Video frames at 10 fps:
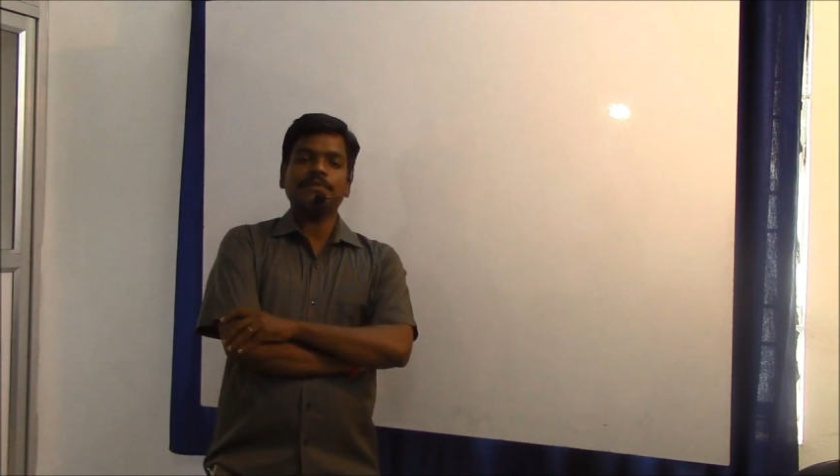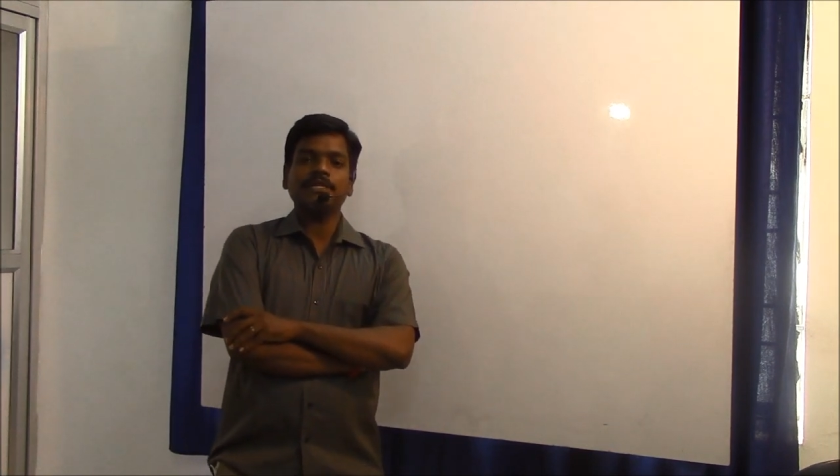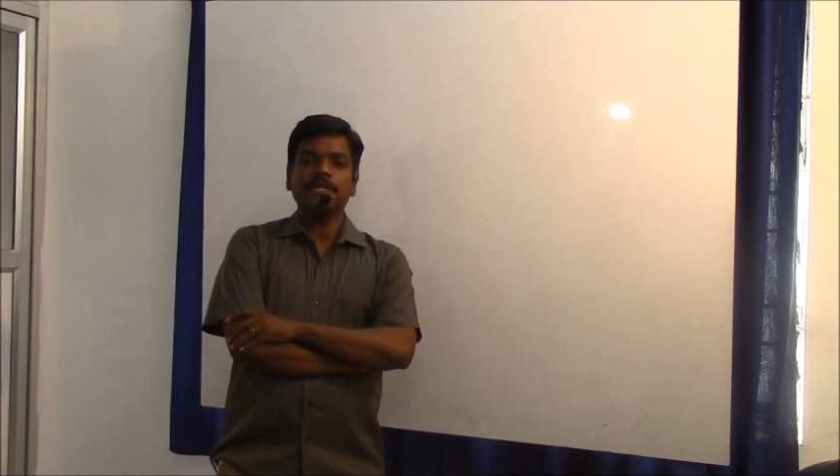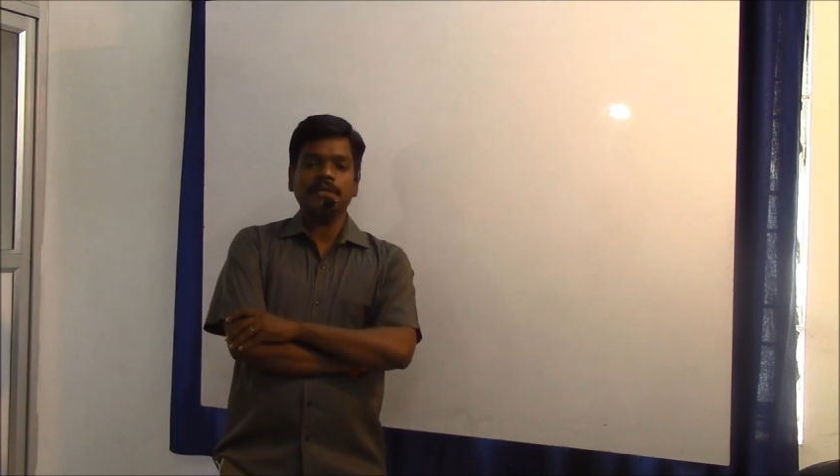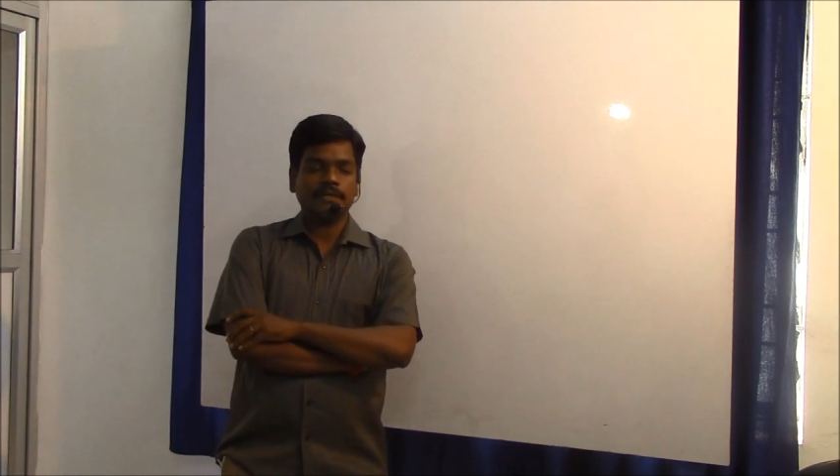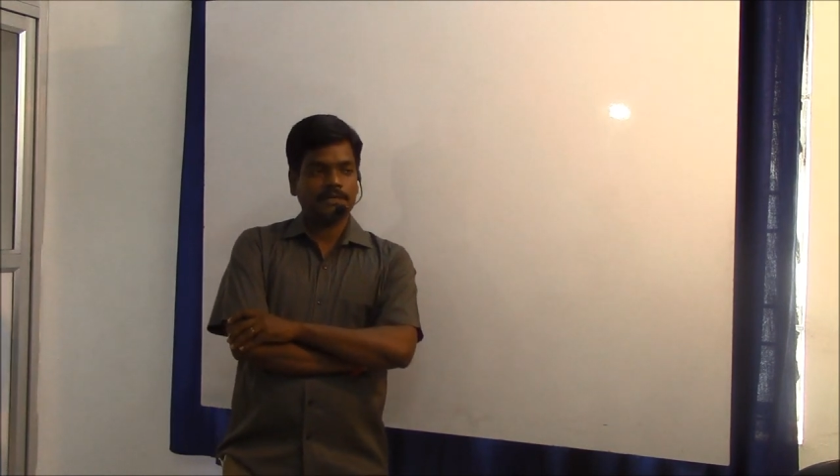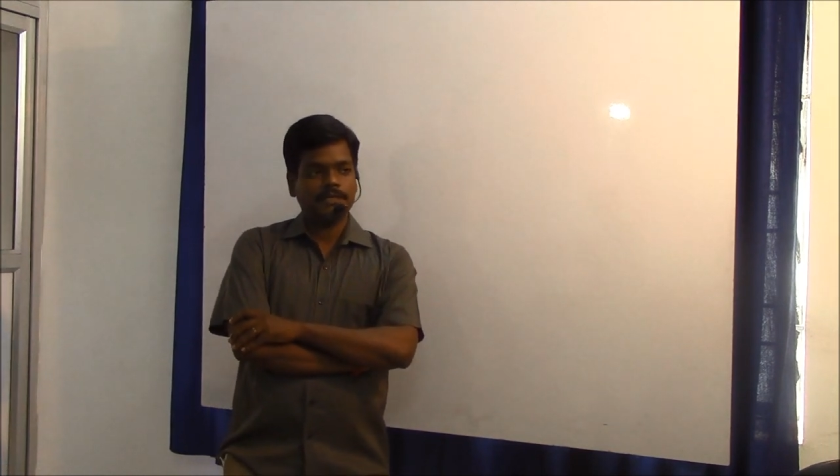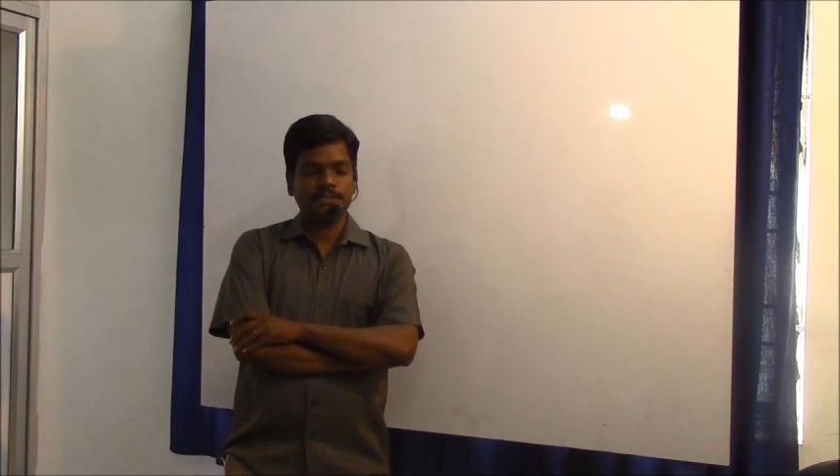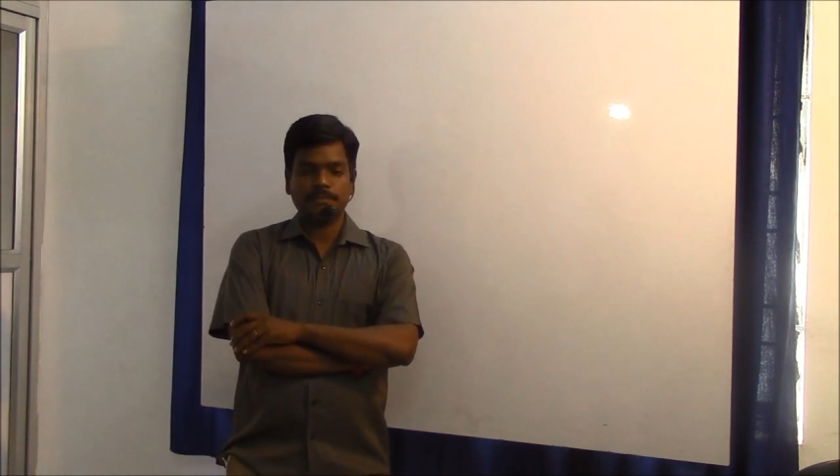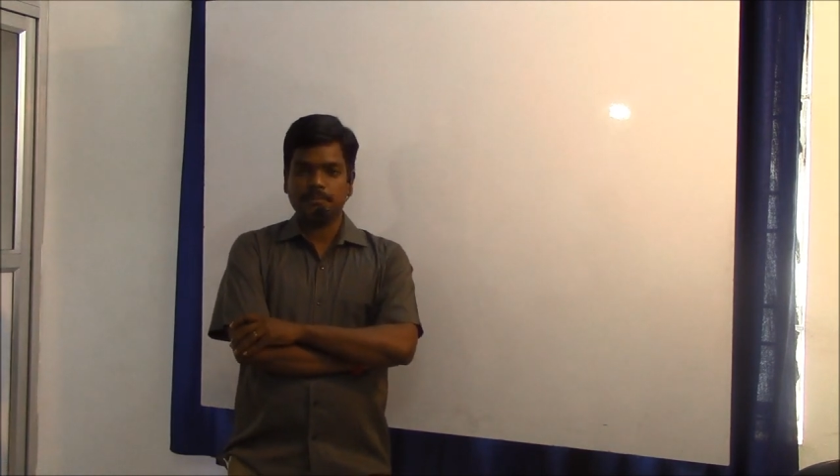வெயிட்டாக
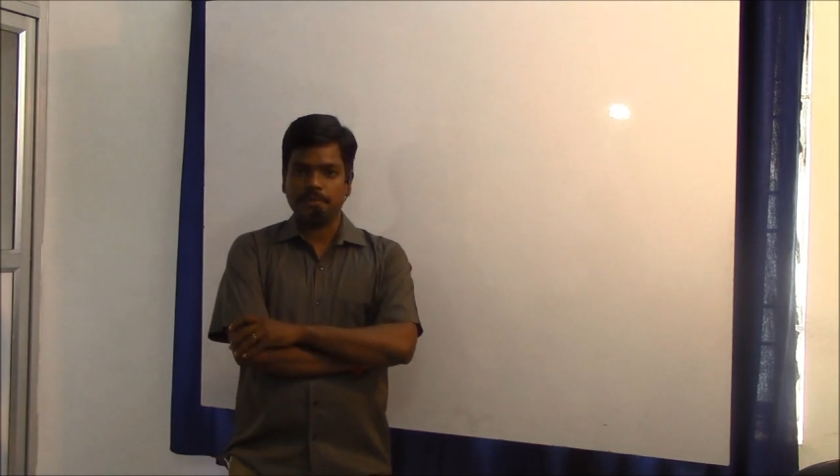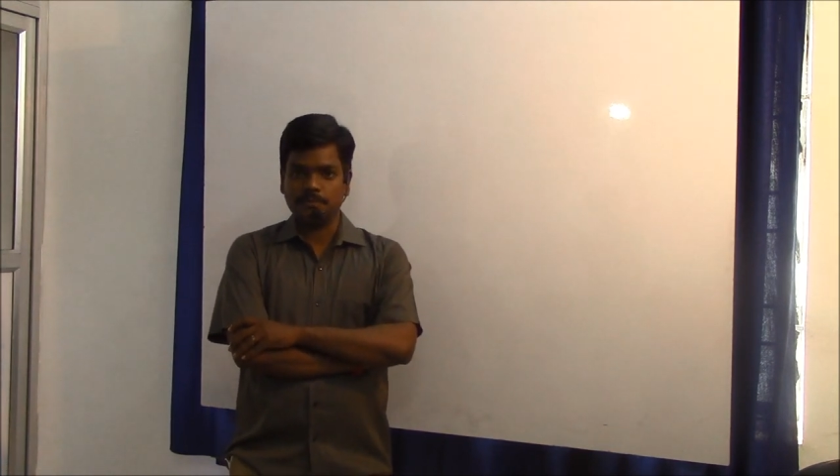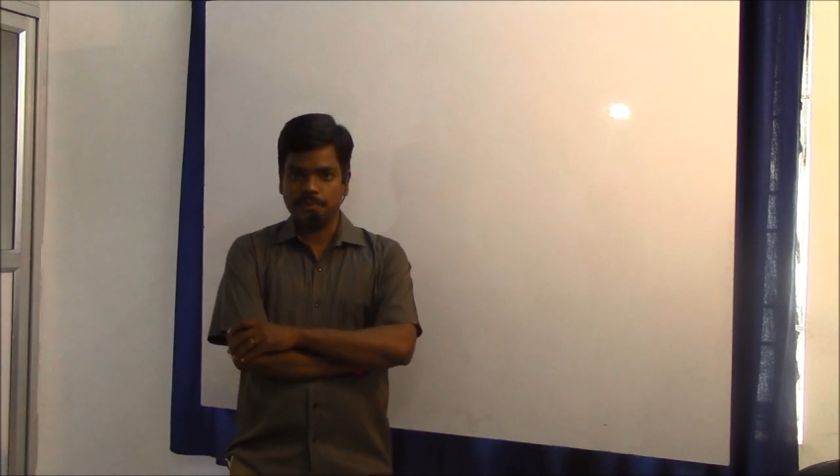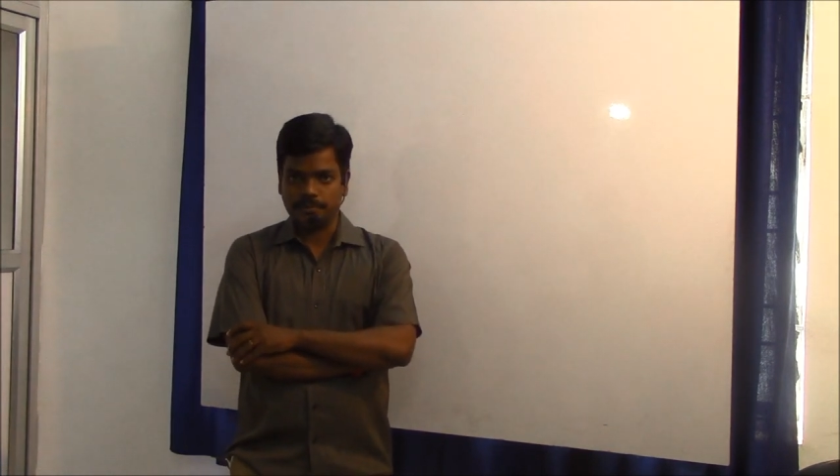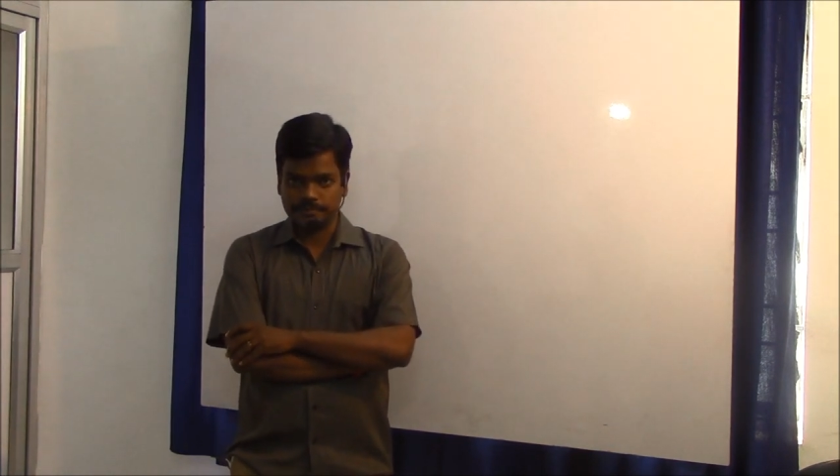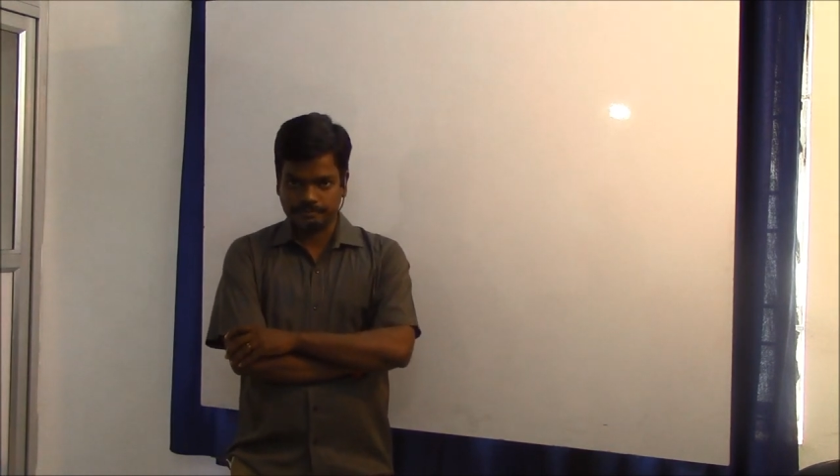டிஸ்பிளே பண்ண போகிறோம்